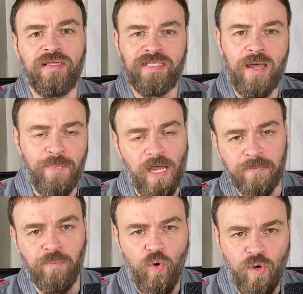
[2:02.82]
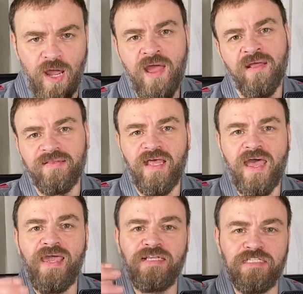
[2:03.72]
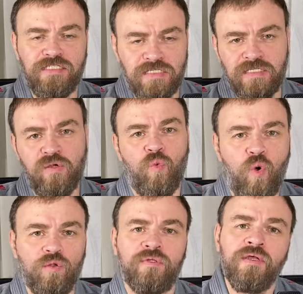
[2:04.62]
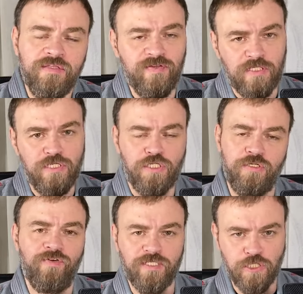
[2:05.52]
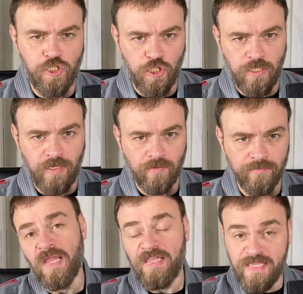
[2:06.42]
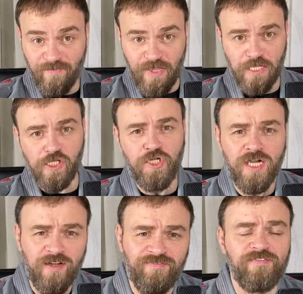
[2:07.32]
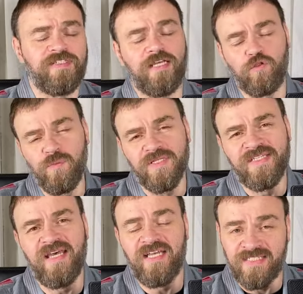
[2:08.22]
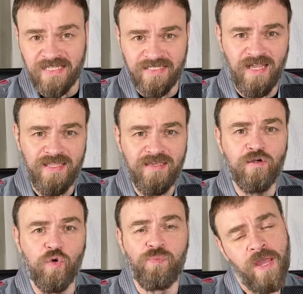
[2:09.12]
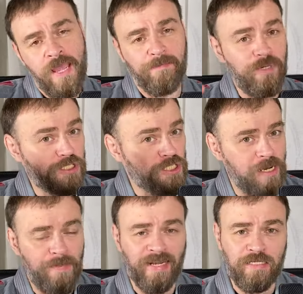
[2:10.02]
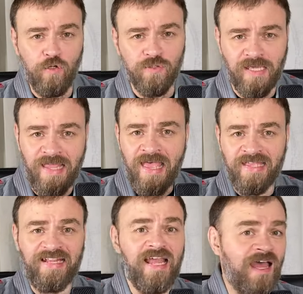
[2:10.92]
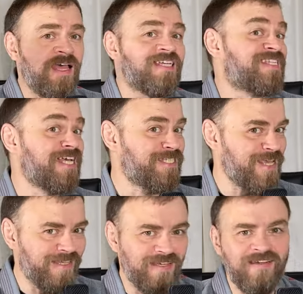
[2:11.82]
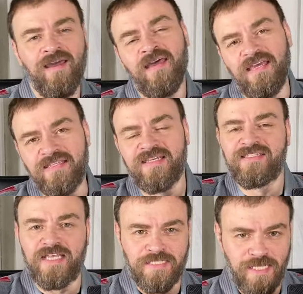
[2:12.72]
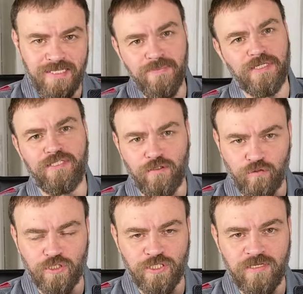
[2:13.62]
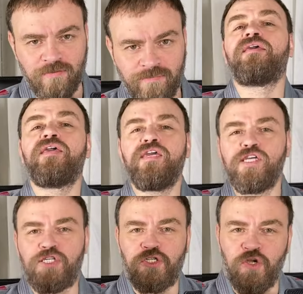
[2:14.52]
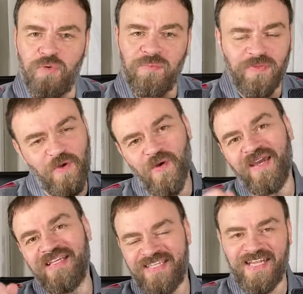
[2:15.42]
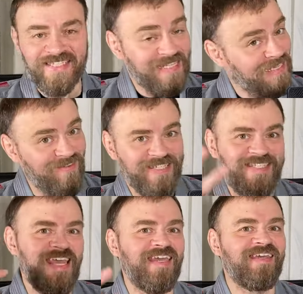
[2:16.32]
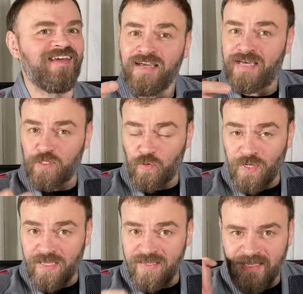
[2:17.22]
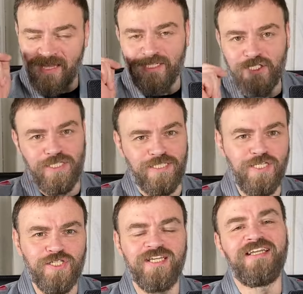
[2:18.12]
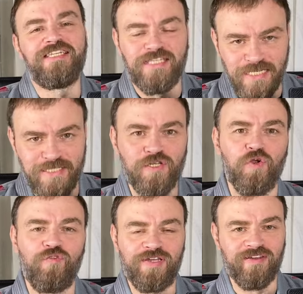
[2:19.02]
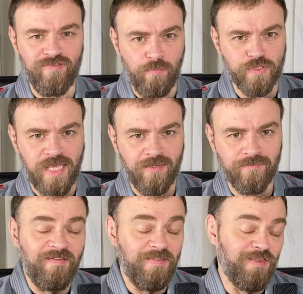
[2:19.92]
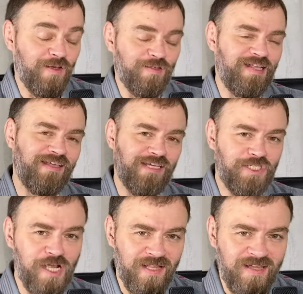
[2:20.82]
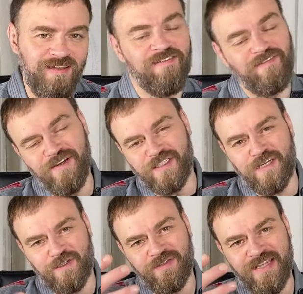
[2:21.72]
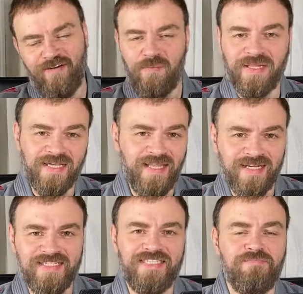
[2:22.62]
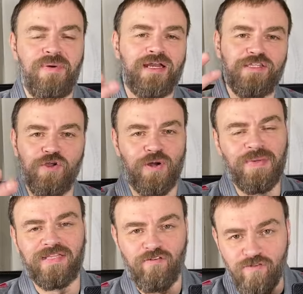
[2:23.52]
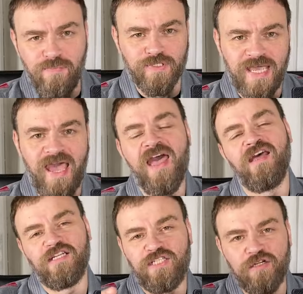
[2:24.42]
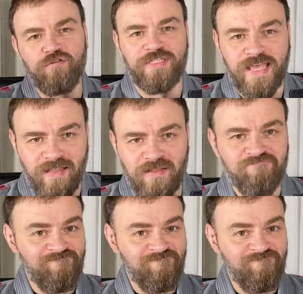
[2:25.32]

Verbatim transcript: этап отбора на ADCC World 2024. Евгений Чехов задумался о создании групп БЖЖ-продленки для соседок из соседней проститутошной. И еще много интересных новостей, которые я частично детализирую в этом выпуске. Но для начала выскажу слова благодарности партнерам этого выпуска Jill Sale.